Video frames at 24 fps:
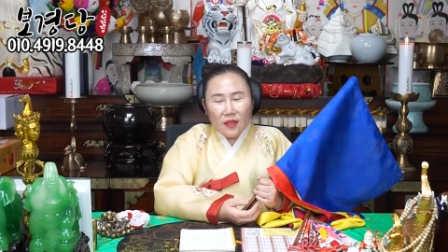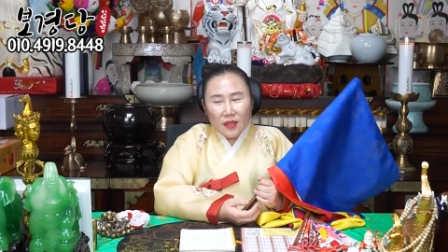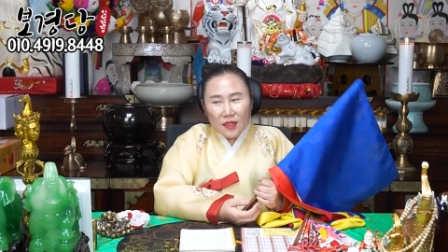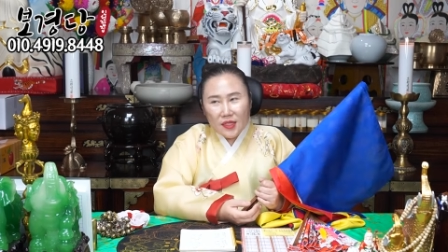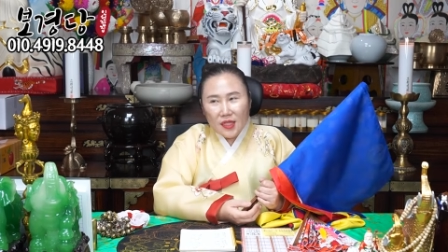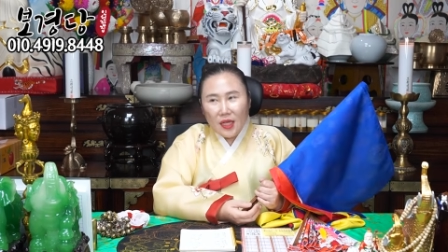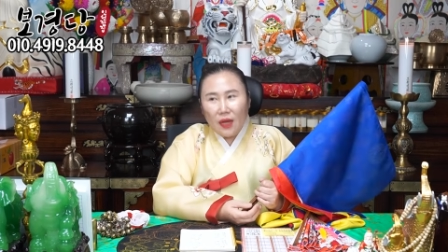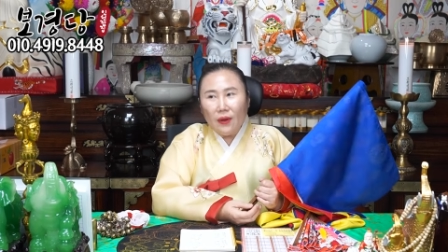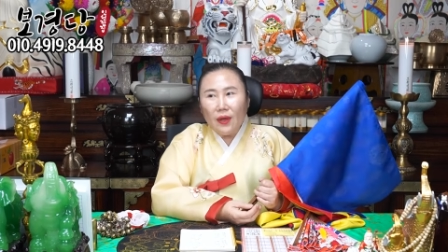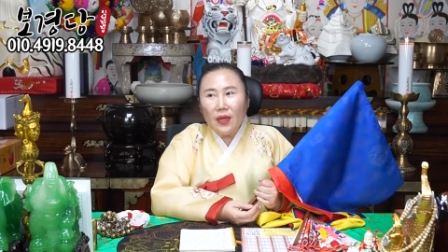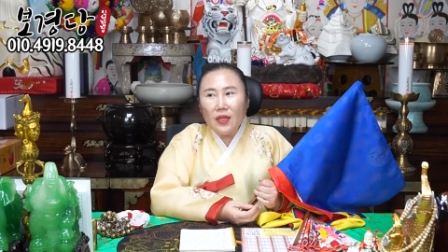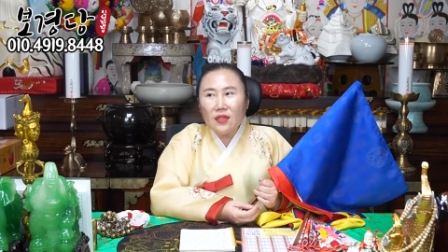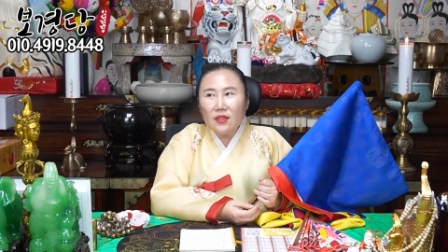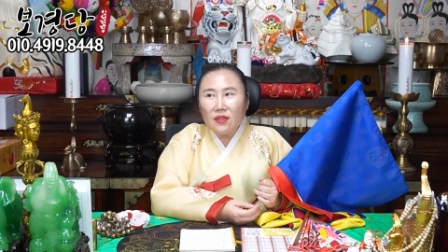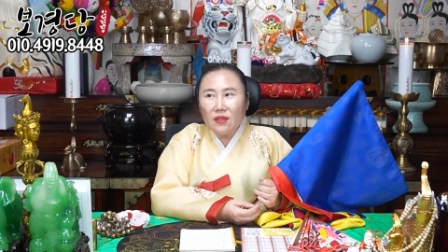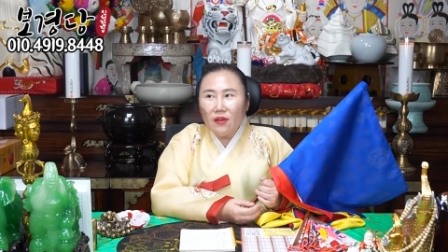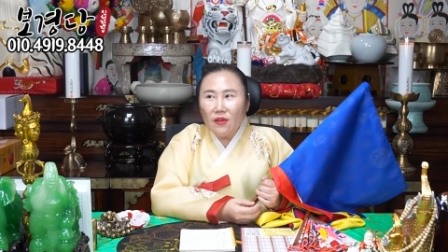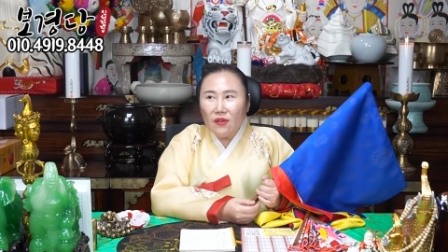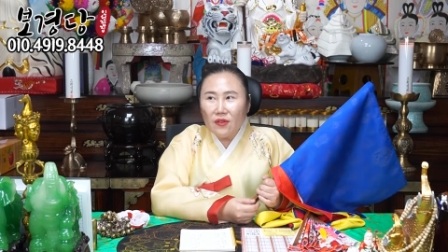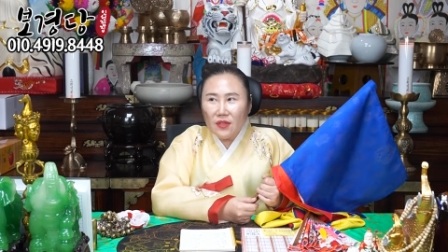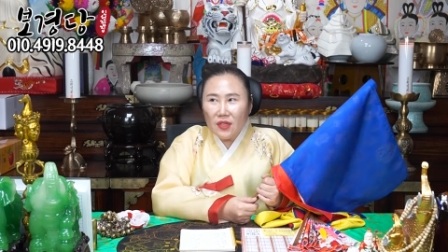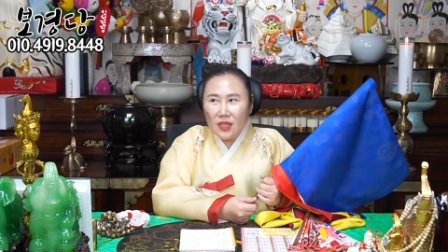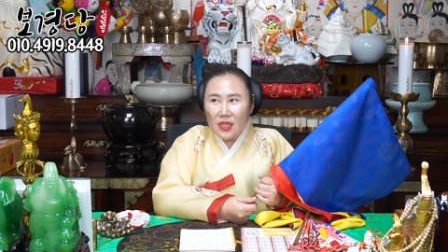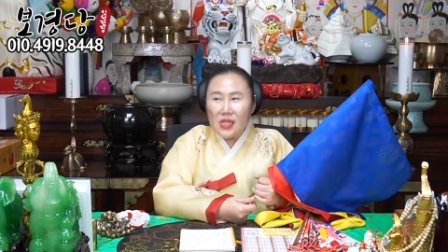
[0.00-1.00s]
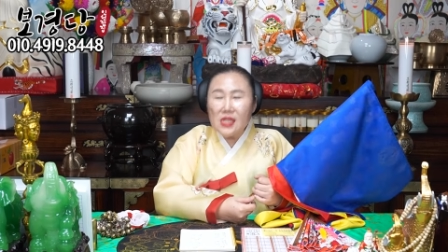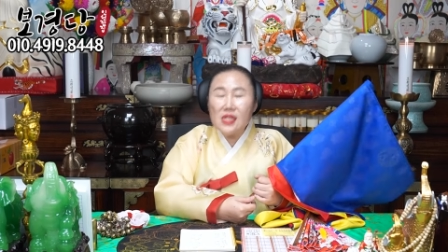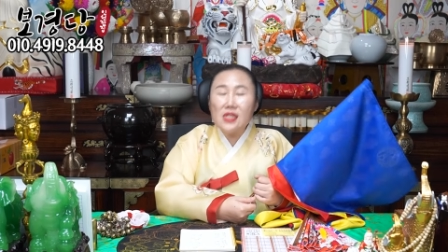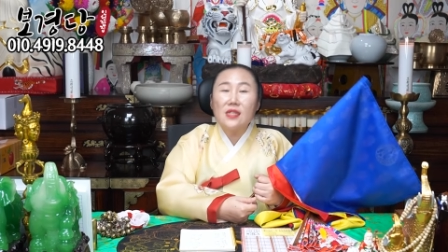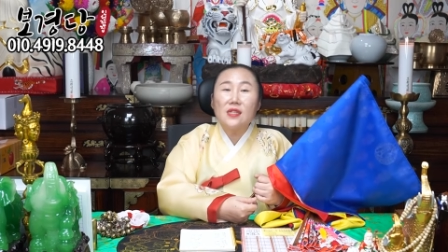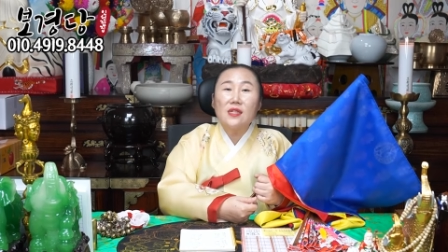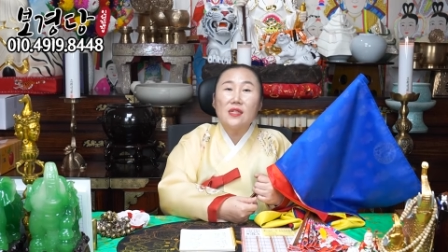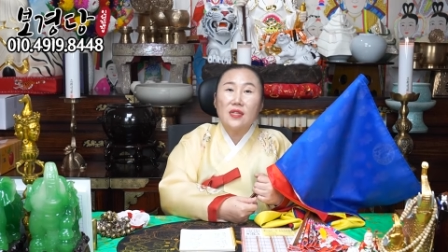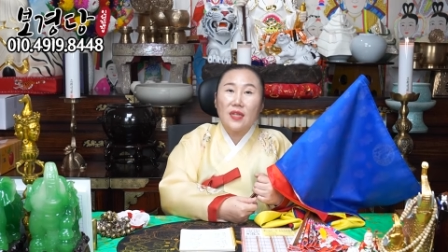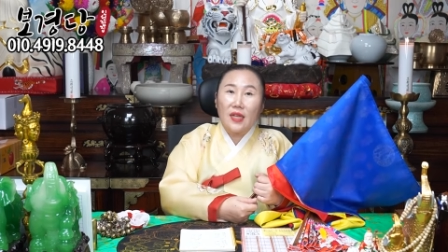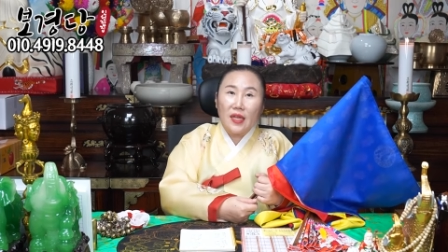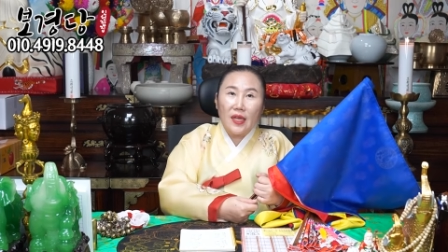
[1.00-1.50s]
쌓았던
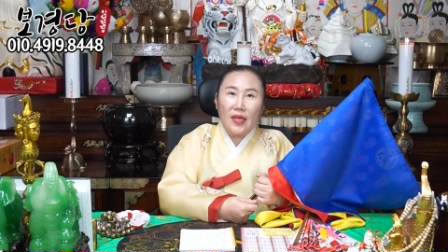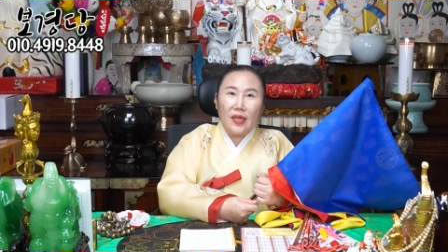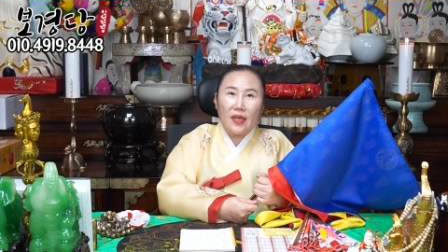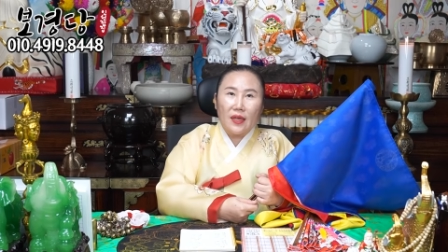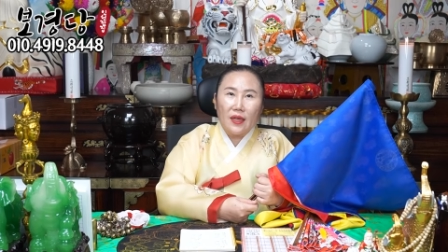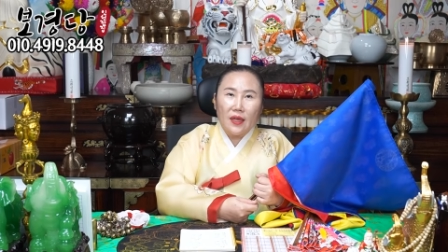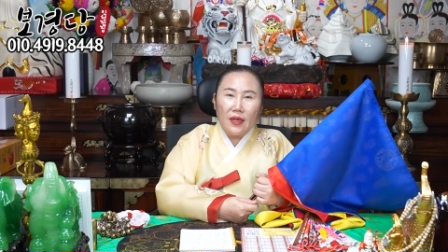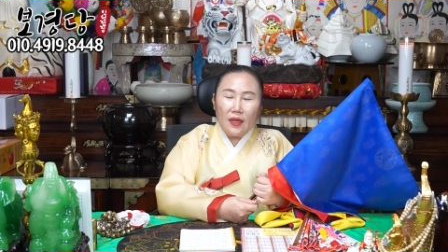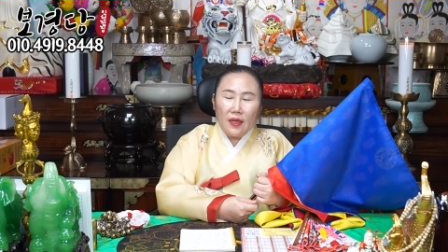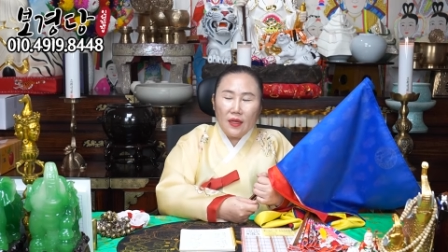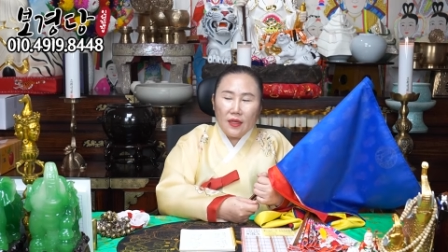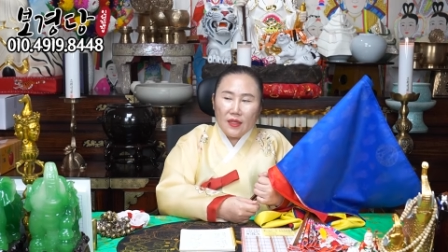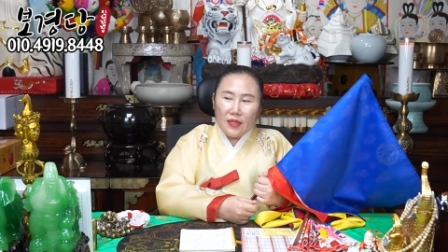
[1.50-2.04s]
일들이